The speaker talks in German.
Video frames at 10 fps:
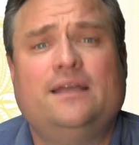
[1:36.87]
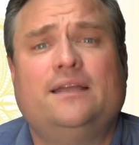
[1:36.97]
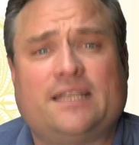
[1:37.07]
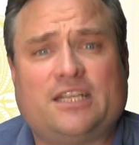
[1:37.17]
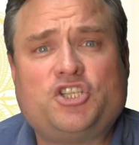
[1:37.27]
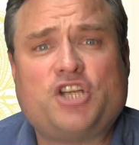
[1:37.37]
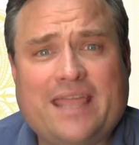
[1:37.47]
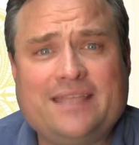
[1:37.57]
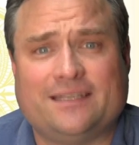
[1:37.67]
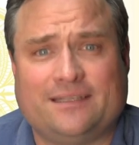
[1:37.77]
das
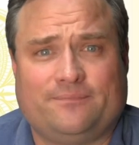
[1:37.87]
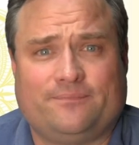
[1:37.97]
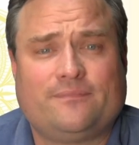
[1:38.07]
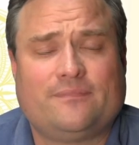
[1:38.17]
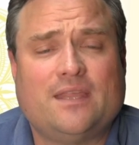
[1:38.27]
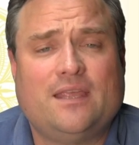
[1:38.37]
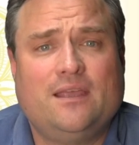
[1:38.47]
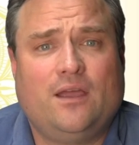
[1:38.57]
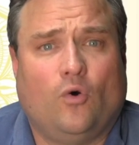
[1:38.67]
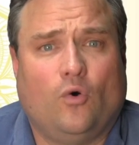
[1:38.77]
Scheitern.
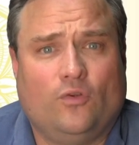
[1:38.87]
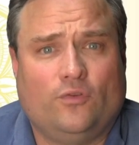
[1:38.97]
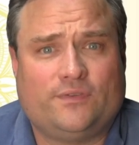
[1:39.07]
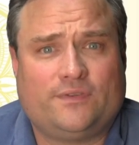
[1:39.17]
Und